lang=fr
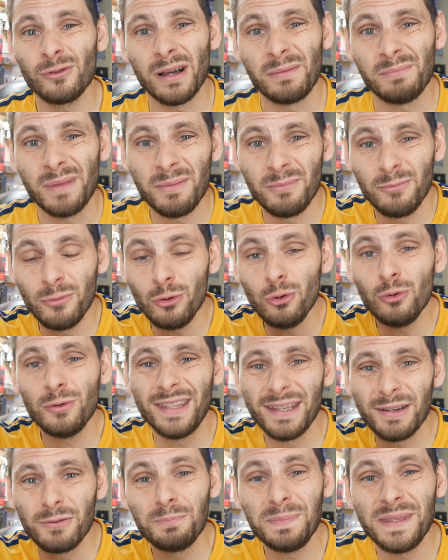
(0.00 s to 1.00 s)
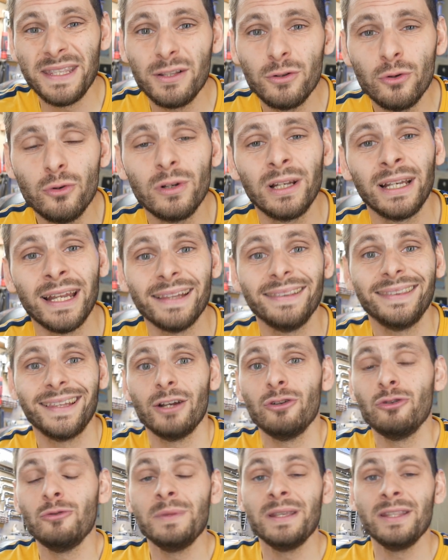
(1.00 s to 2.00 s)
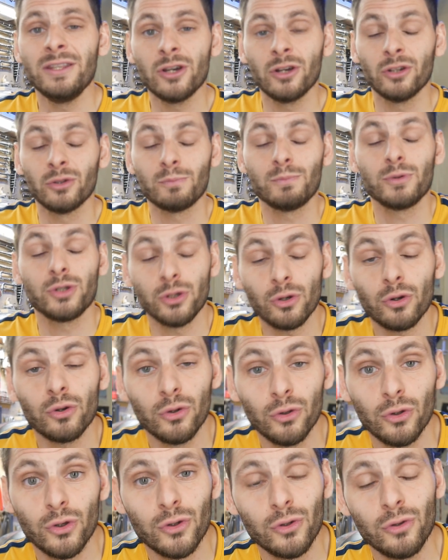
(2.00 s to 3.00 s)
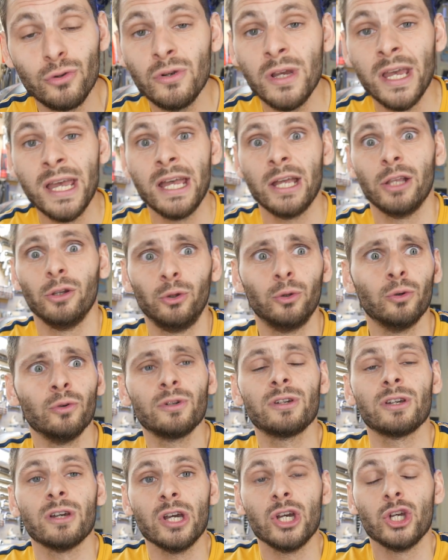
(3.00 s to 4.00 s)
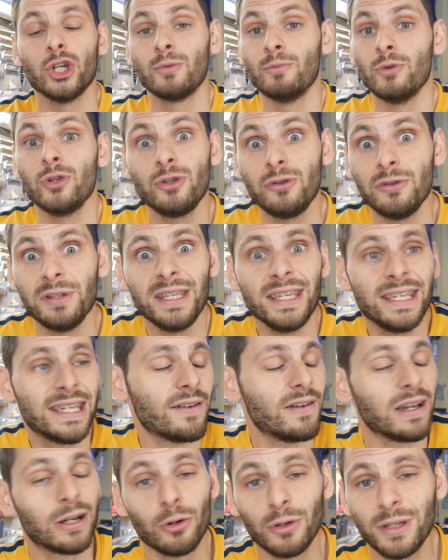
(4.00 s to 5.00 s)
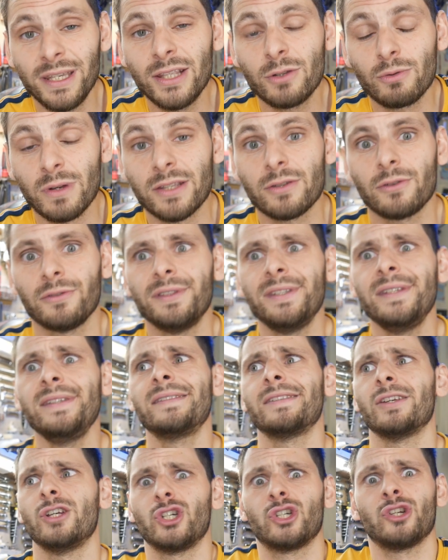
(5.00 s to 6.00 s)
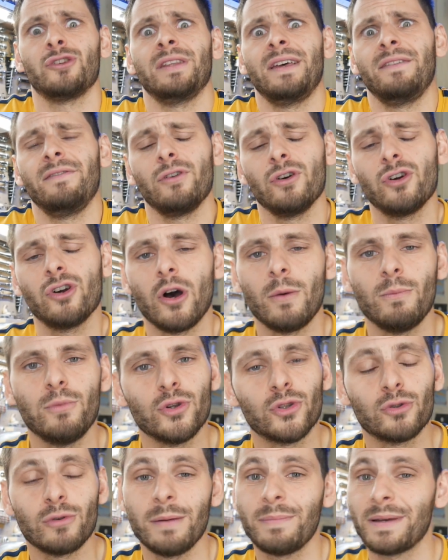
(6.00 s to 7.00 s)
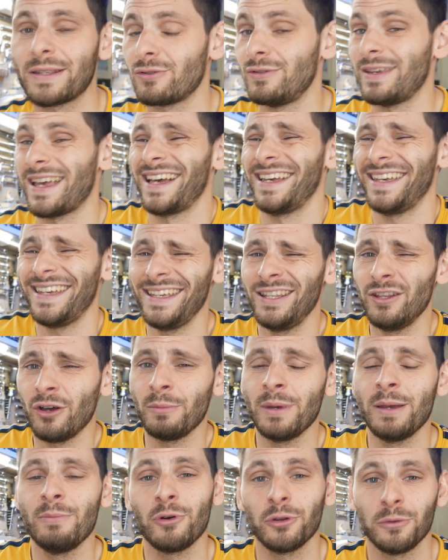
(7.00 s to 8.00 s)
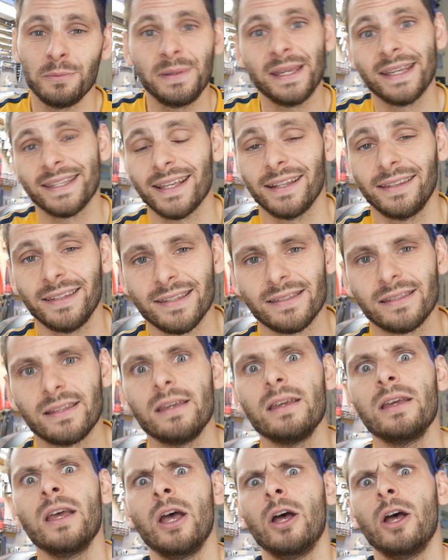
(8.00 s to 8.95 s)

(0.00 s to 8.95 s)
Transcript: a même eu des petites gouttelettes d'aluminium sur le dessus. Donc, je me suis dit qu'avec le kit 70, j'en avais encore besoin parce qu'il y a énormément de pièces à tester,